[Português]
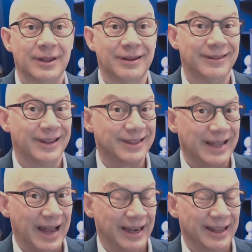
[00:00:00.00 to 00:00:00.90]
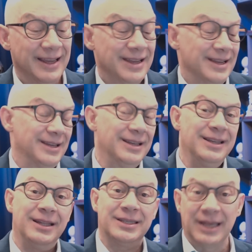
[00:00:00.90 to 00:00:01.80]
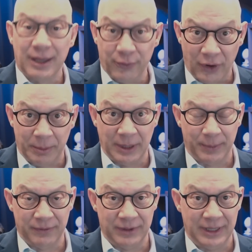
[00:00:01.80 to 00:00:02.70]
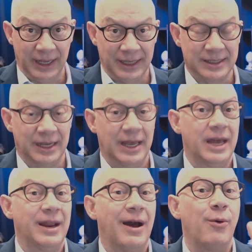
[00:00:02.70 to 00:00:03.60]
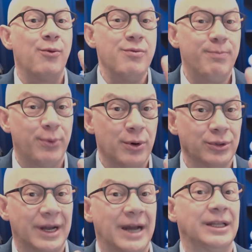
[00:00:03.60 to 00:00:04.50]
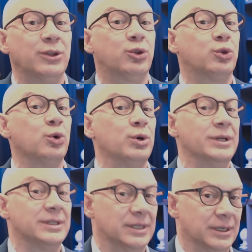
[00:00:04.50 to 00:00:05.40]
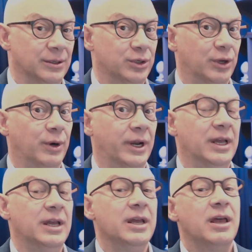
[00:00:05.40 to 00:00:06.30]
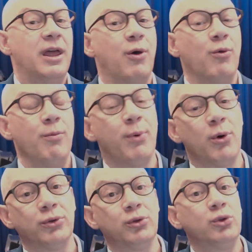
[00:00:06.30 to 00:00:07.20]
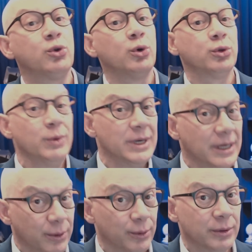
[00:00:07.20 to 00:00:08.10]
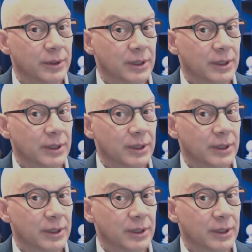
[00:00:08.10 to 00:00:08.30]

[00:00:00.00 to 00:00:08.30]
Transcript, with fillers: Detalhe: Antes da reforma da Previdência, era um ponto a cada dois anos. Agora é um ponto todo ano.